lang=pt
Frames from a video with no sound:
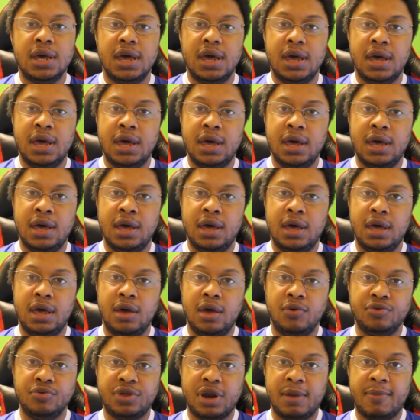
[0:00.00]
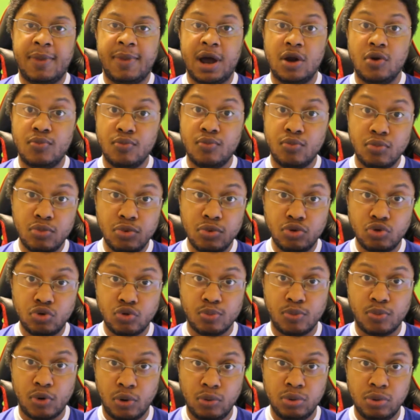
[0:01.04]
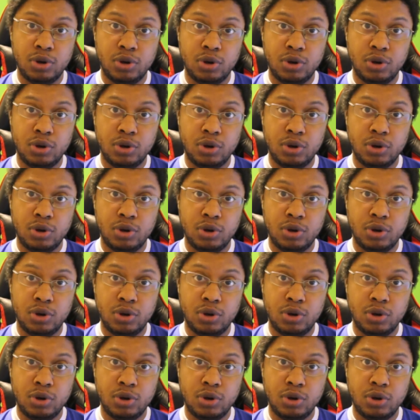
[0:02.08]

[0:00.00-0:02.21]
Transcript: É, é, um trabalho muito bom.